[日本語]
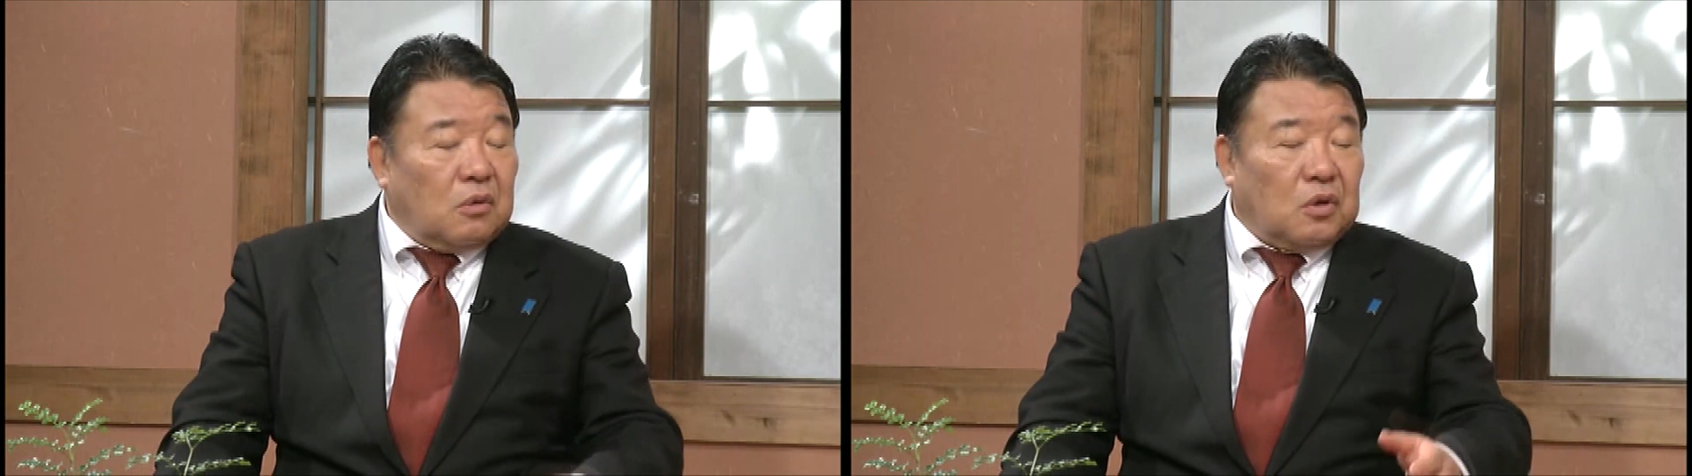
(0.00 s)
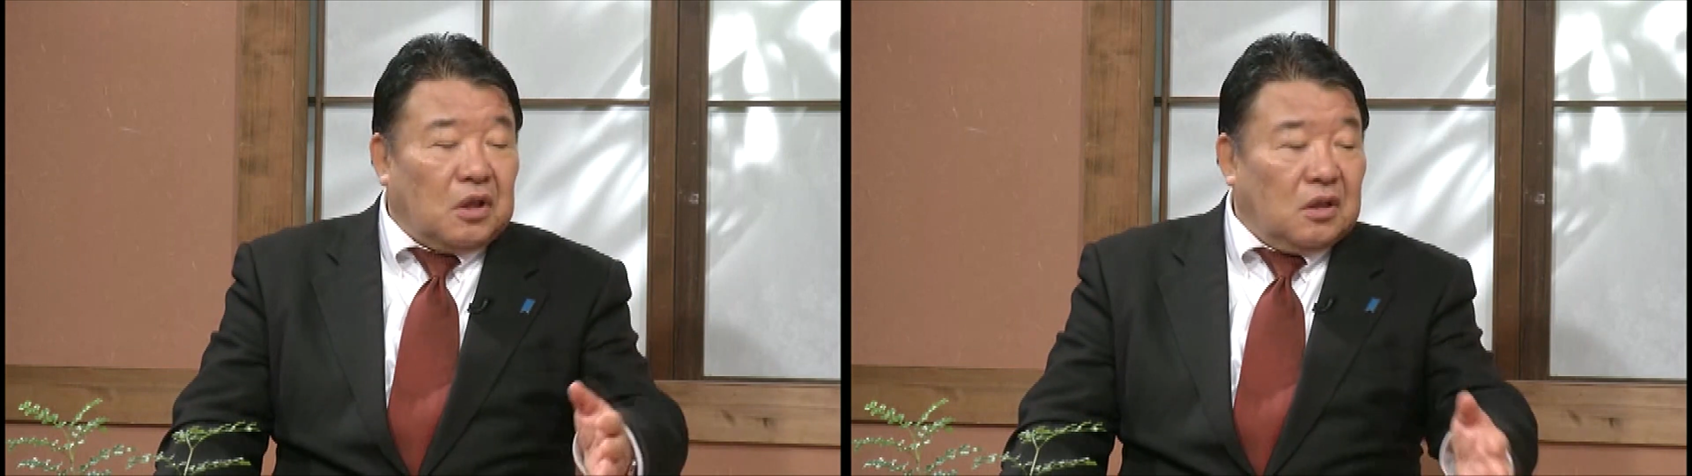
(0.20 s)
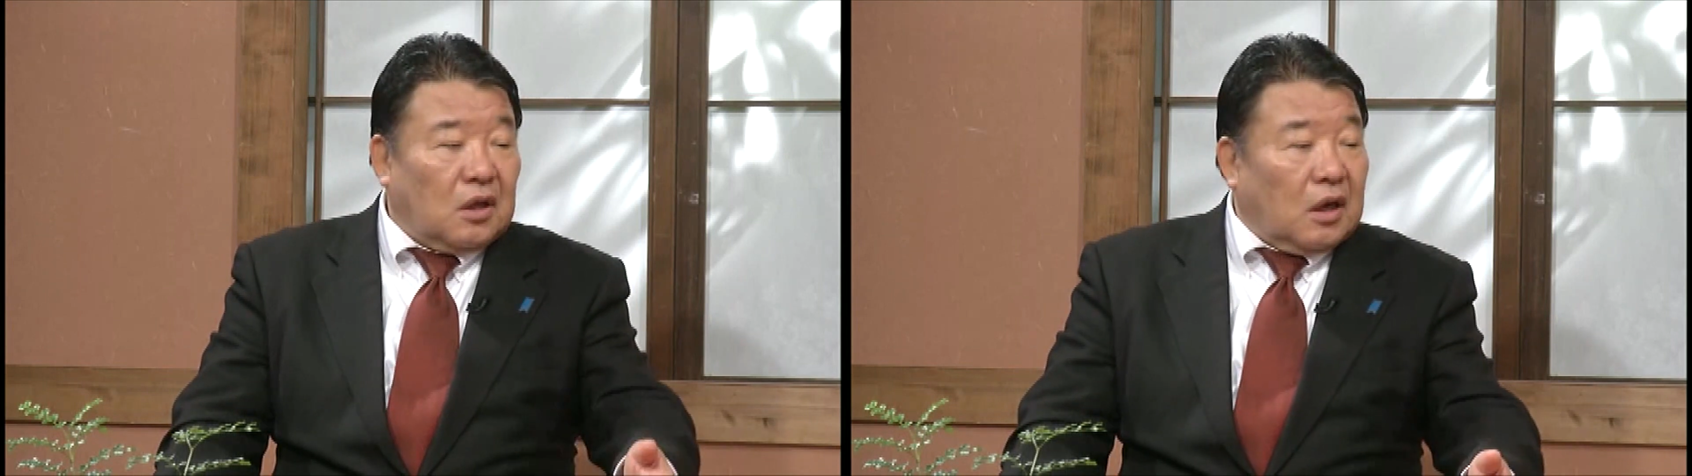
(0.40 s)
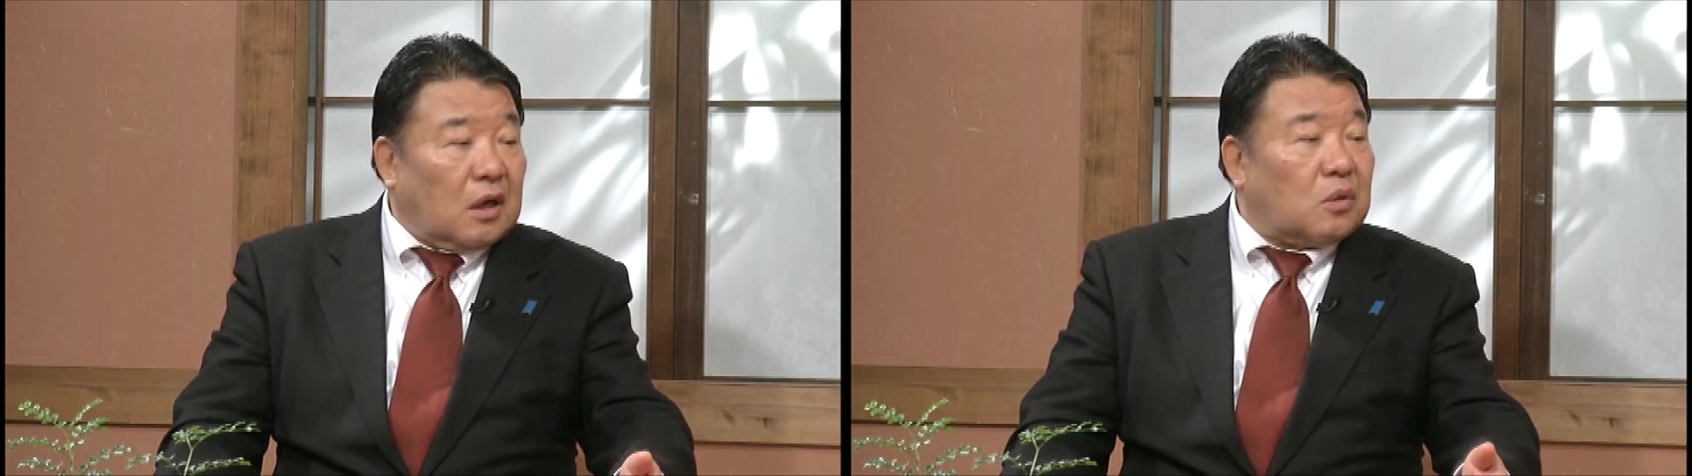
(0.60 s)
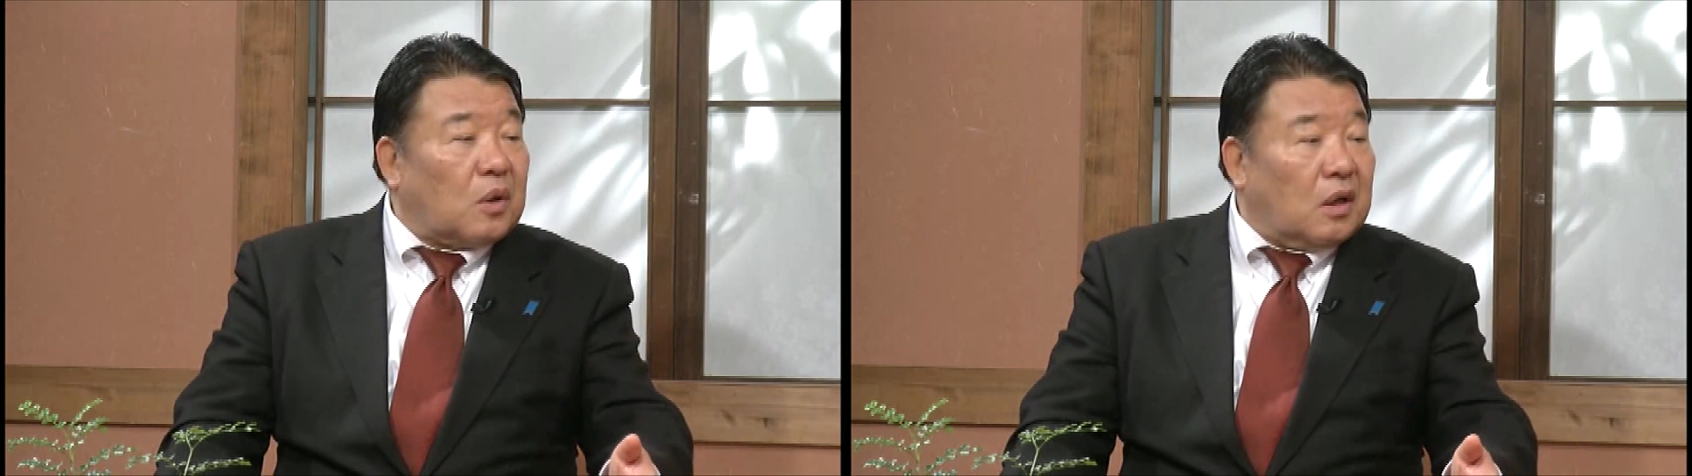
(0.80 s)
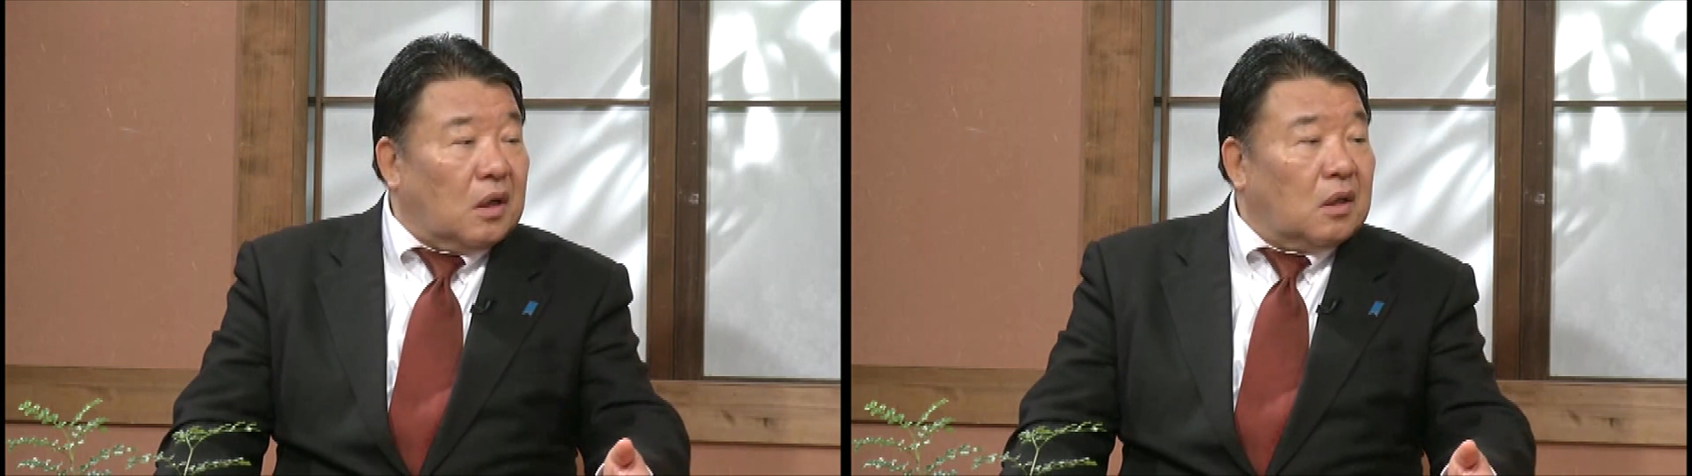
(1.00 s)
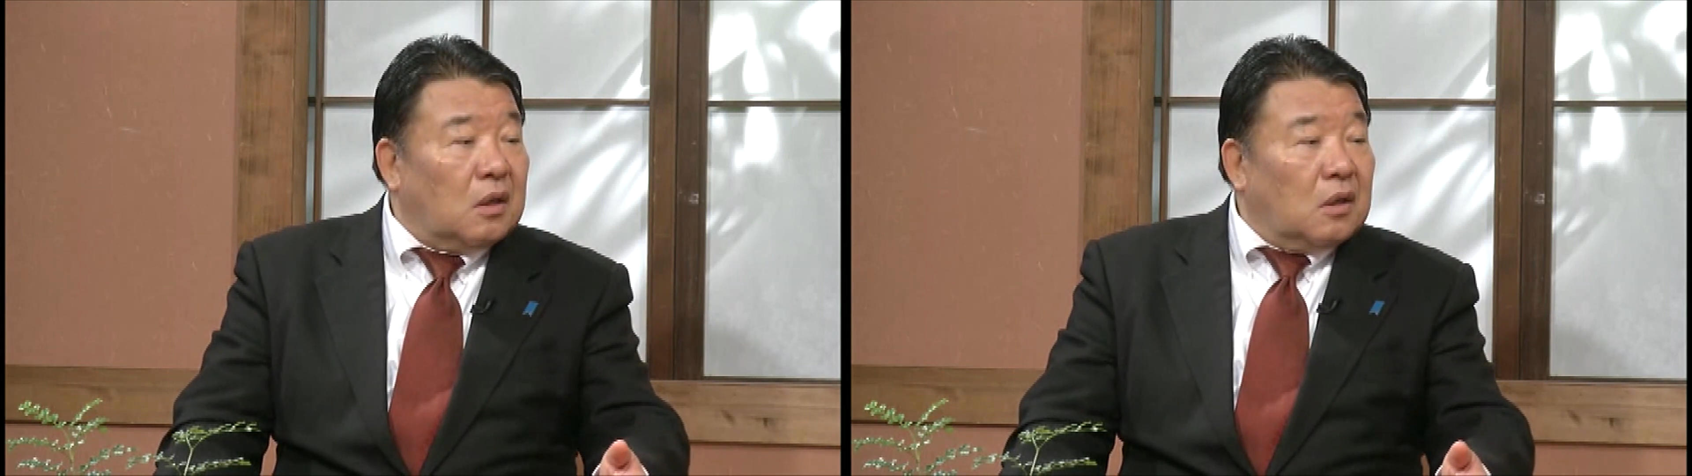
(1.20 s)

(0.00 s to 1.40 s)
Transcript: これでいいじゃないかとかね、